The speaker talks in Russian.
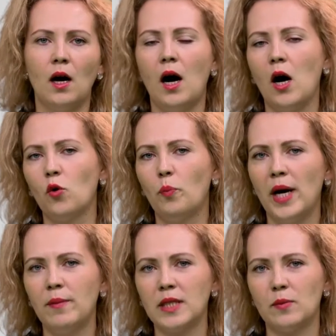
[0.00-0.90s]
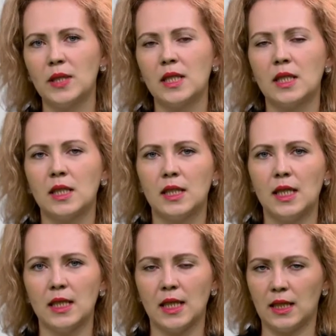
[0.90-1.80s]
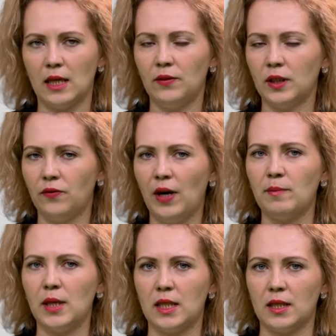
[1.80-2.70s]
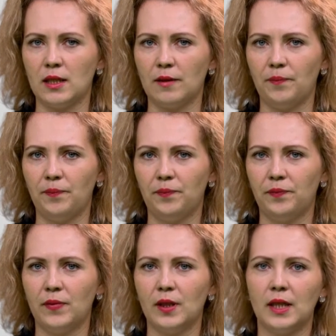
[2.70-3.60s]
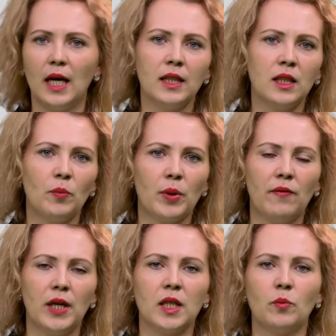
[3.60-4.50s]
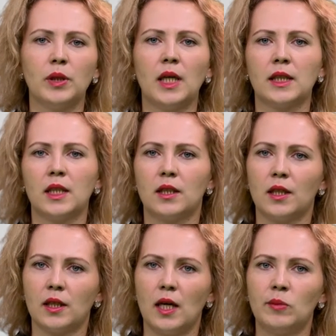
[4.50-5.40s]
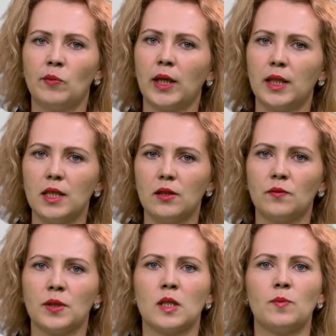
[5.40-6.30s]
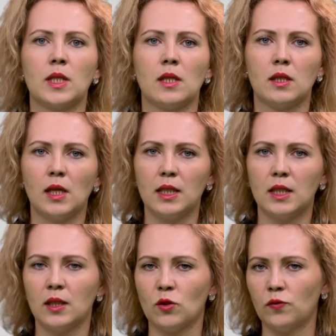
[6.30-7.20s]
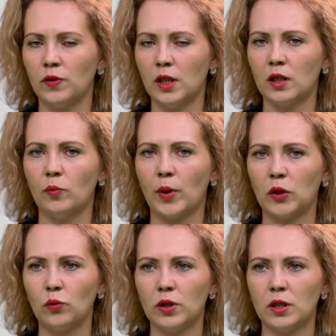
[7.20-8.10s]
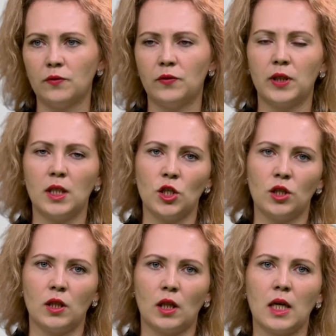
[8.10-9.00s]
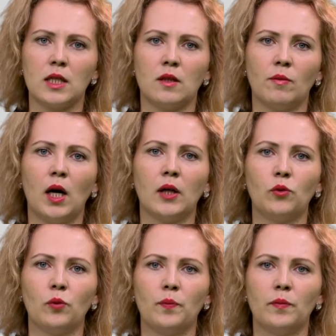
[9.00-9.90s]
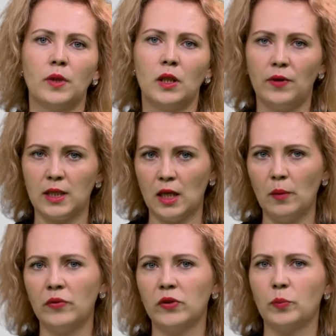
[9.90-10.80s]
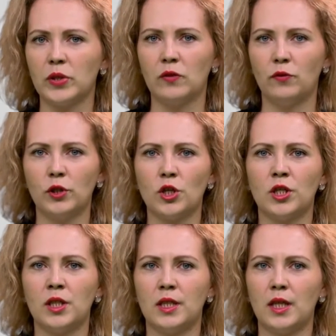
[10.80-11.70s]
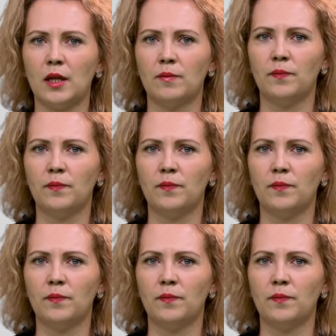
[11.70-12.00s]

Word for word: Окупаемость бизнес-идеи составила два месяца. Данное направление было открыто рекламным агентством со специализацией на сувенирной продукции в 2013 году – и востребована по сегодняшний день.